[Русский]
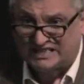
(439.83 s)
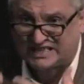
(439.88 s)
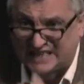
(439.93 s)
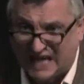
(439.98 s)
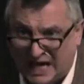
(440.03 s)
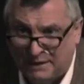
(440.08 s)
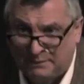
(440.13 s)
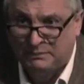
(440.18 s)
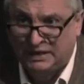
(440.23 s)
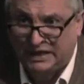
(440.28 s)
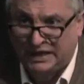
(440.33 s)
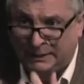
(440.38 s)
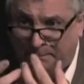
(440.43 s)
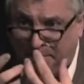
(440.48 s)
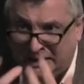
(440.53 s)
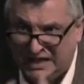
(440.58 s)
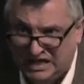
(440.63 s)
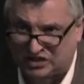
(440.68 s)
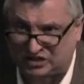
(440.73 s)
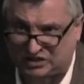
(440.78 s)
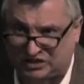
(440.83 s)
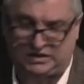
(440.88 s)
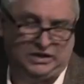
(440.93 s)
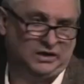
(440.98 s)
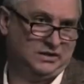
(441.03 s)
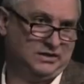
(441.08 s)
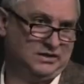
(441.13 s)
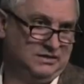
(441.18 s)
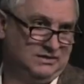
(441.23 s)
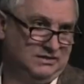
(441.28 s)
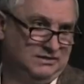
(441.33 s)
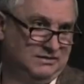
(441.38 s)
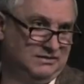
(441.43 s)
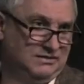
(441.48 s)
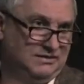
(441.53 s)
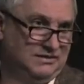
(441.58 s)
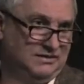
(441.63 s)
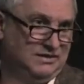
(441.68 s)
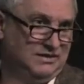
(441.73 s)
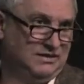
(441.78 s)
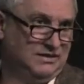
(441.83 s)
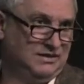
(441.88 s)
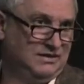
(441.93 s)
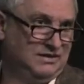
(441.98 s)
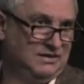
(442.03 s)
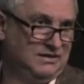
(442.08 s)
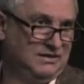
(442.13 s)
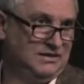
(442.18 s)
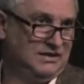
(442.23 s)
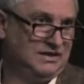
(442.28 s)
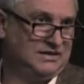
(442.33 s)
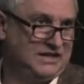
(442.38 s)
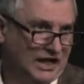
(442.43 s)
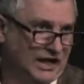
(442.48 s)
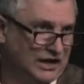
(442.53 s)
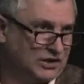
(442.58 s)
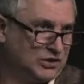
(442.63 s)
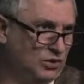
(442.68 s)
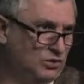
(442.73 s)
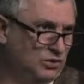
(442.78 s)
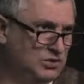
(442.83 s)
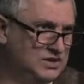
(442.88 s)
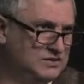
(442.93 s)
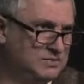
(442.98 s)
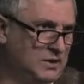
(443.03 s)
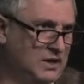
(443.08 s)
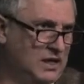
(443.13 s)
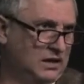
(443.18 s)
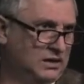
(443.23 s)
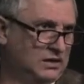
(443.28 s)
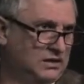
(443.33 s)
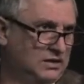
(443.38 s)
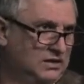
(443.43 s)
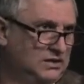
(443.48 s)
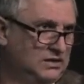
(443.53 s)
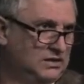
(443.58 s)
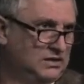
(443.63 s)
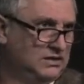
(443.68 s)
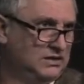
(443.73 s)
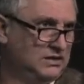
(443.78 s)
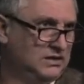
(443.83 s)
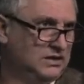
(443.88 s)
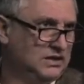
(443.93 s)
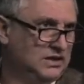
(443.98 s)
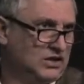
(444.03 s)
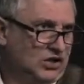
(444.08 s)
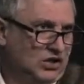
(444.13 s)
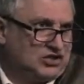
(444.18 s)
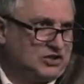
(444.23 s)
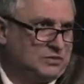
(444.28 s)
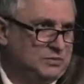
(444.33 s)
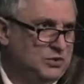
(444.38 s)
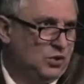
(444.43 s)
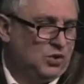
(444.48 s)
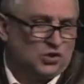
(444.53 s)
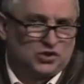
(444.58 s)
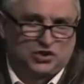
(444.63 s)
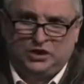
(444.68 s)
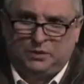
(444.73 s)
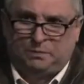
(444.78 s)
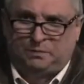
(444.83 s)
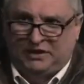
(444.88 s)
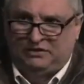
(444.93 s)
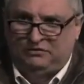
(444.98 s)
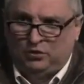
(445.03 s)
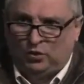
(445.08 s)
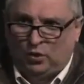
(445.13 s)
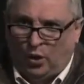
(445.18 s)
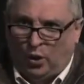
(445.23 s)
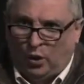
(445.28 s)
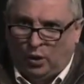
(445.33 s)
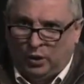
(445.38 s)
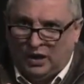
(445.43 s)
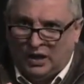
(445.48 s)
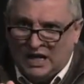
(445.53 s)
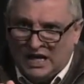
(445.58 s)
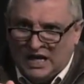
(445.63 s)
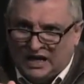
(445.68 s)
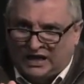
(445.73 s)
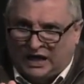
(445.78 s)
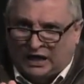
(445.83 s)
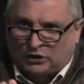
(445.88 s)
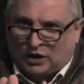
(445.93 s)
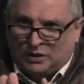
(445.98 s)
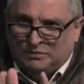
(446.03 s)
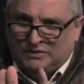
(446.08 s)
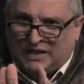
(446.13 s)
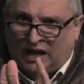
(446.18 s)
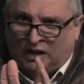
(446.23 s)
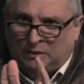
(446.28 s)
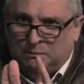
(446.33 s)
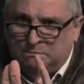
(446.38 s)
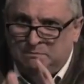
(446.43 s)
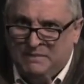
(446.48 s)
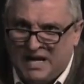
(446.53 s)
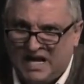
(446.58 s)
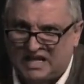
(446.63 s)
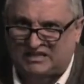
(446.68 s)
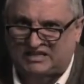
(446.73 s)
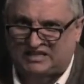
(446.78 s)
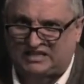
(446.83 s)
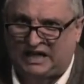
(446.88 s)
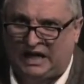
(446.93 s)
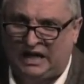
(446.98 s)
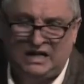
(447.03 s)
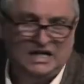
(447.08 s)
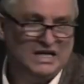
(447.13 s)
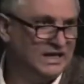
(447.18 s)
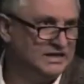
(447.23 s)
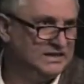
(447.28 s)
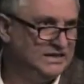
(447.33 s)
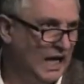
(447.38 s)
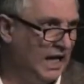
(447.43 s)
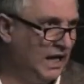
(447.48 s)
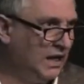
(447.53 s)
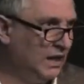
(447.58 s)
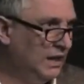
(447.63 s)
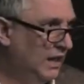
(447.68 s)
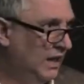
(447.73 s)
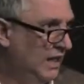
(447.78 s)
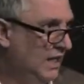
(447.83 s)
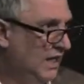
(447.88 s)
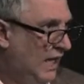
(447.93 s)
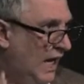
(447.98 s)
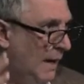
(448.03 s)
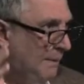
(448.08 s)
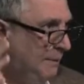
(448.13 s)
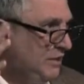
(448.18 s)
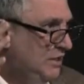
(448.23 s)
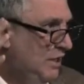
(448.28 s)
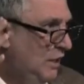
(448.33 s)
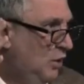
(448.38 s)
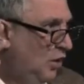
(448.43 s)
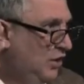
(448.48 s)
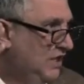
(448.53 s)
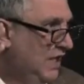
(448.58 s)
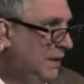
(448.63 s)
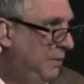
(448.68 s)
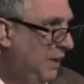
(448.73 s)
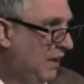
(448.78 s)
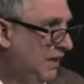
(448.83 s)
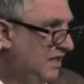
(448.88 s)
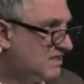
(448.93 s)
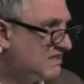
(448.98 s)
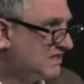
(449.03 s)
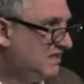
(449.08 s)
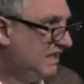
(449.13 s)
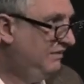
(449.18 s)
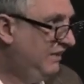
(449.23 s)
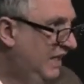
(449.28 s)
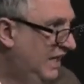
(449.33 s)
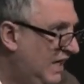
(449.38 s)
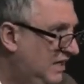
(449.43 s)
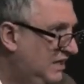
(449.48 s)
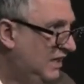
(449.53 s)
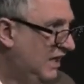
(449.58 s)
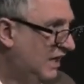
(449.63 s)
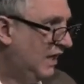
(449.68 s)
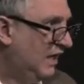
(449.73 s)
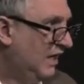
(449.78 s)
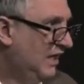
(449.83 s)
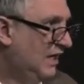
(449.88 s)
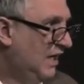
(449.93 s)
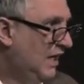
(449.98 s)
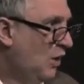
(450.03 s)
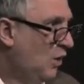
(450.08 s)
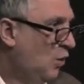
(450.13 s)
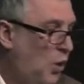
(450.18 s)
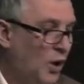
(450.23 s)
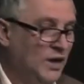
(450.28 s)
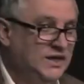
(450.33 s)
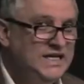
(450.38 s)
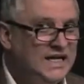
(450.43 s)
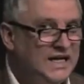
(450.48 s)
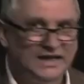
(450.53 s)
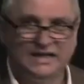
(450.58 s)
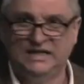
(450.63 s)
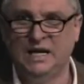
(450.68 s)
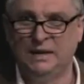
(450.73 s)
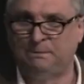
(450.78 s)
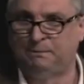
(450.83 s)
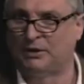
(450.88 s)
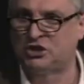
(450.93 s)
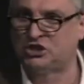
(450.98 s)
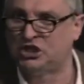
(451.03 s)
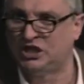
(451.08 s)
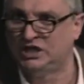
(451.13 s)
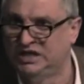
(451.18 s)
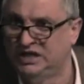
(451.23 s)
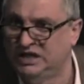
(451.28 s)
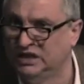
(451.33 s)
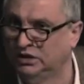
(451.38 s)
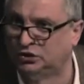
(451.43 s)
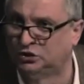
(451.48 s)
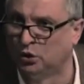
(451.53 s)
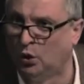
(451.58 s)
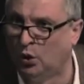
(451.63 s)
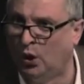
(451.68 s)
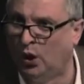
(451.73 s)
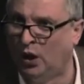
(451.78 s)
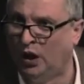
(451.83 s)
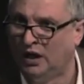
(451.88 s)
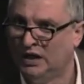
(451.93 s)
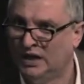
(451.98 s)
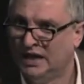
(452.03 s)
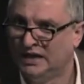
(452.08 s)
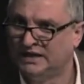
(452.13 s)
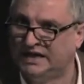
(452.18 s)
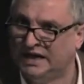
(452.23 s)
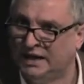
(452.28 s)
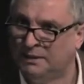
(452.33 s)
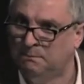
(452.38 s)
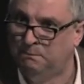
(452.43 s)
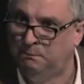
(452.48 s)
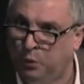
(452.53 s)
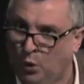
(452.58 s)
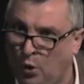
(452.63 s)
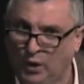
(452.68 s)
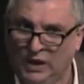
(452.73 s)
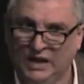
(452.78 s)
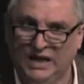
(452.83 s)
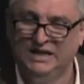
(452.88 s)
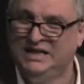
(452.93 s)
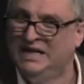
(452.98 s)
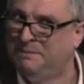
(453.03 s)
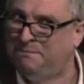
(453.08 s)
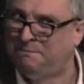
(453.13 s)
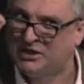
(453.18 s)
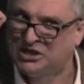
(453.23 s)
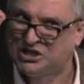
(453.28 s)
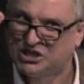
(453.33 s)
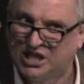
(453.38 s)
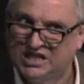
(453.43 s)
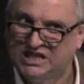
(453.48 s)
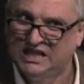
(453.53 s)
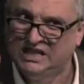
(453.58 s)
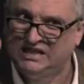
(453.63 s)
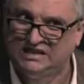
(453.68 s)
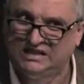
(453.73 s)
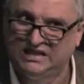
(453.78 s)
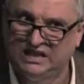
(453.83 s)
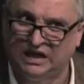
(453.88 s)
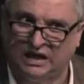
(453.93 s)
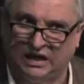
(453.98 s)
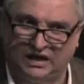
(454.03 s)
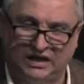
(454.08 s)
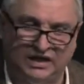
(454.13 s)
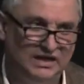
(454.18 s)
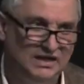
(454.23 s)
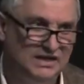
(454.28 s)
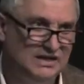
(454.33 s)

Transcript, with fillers: самых близких, тех, которых Он избрал, размножил, привел, которым дал место, дал определенные благословения, он их не пощадил, то тем более не пощадит тех,